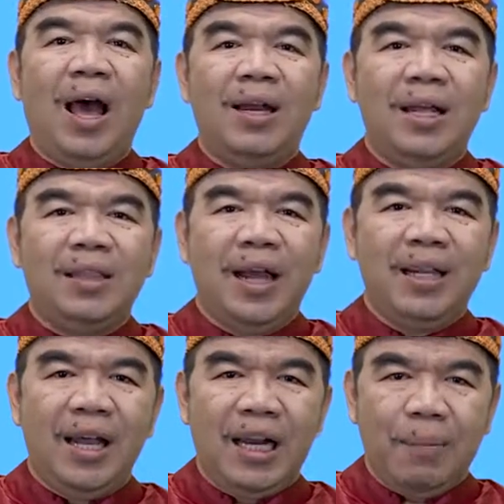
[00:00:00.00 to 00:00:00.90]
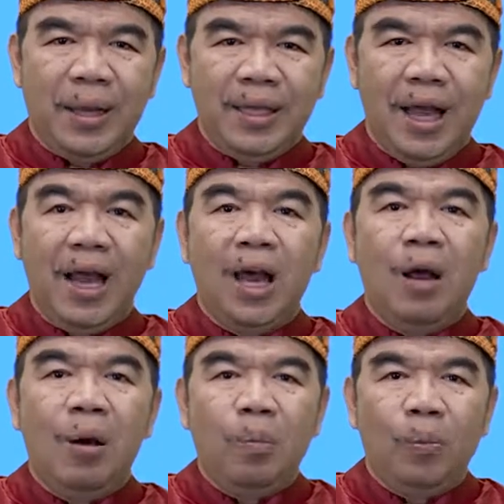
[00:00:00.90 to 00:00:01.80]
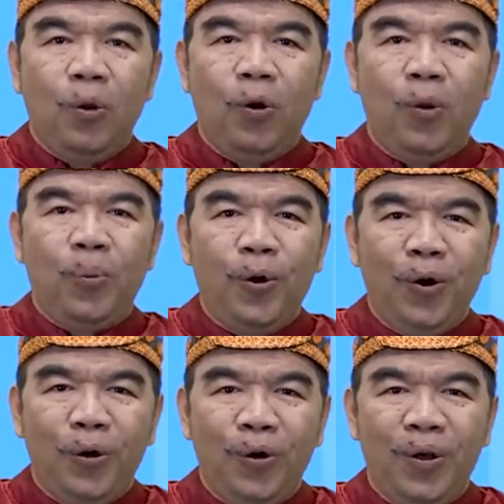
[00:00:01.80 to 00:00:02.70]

ada tarian namanya polo-polo,